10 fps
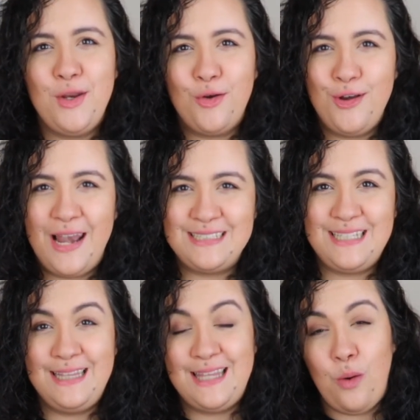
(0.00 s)
pero con
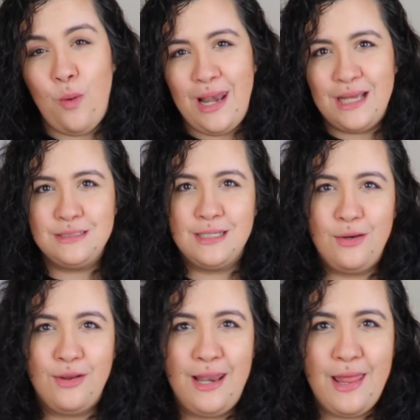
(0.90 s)
las lentejuelas
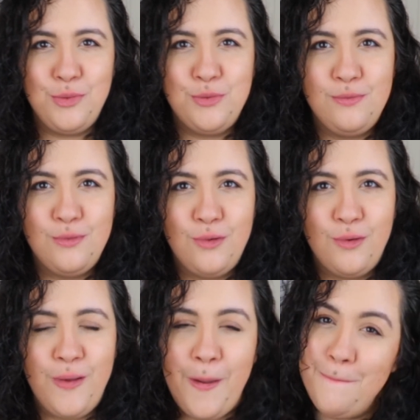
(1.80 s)
creo que le dan
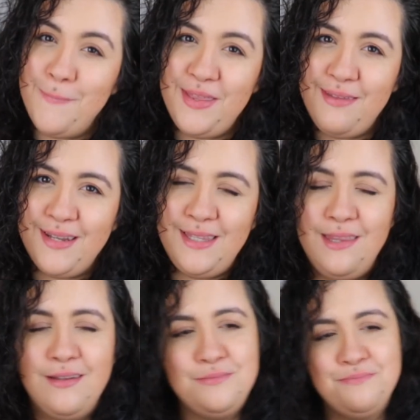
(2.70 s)
toque muy
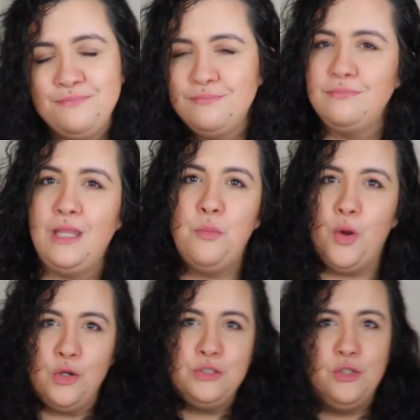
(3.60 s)
divertido y
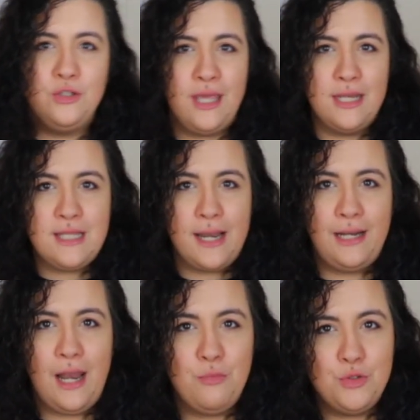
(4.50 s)
bueno, si no te quieres
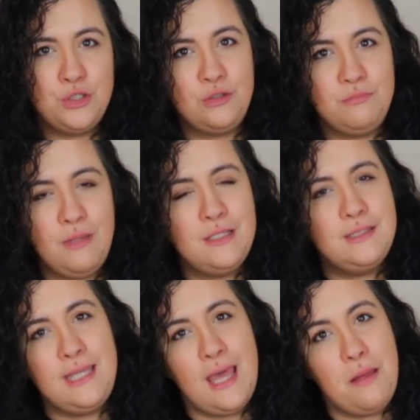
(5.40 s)
arreglar mucho,
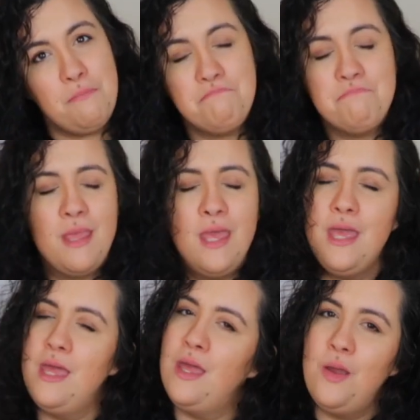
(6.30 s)
este ya
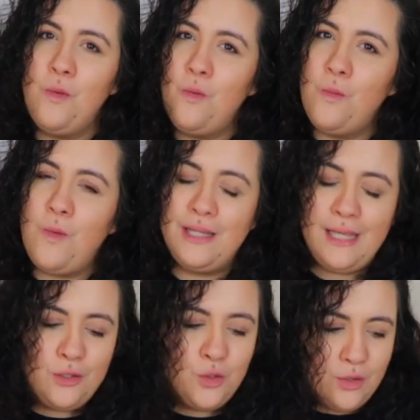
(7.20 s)

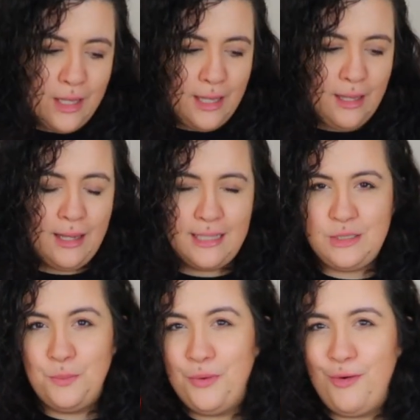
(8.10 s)
cualquier toque
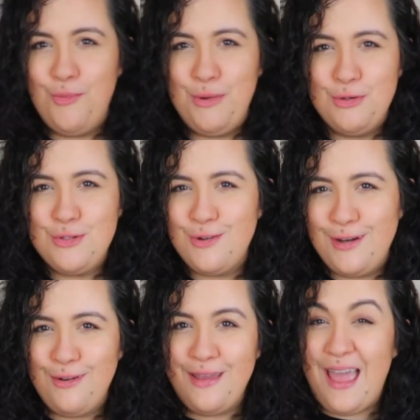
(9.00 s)
así un poco luminoso
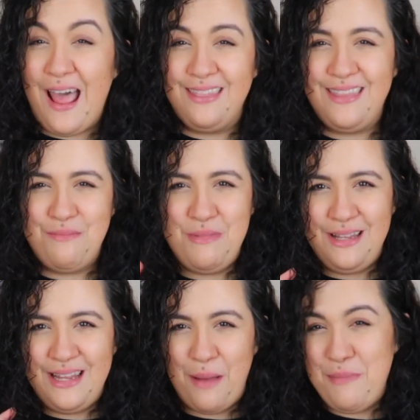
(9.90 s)
creo que ya
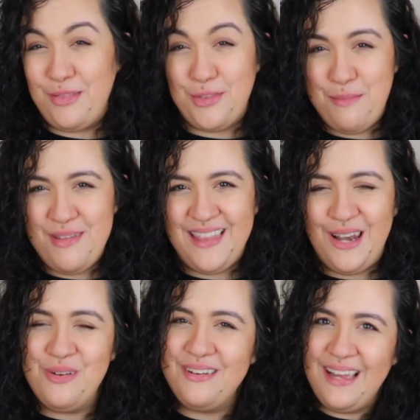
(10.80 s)
cambia totalmente
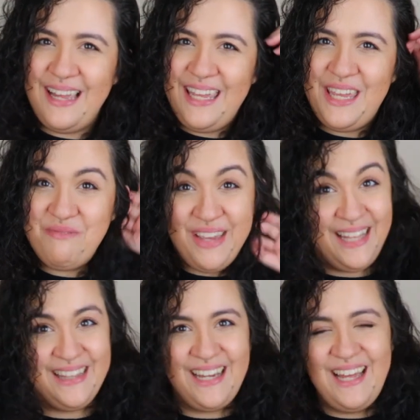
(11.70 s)
el look y me
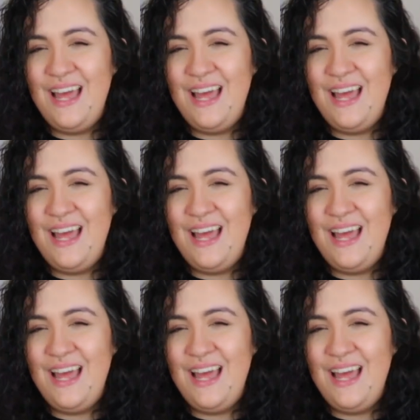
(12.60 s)
encanta.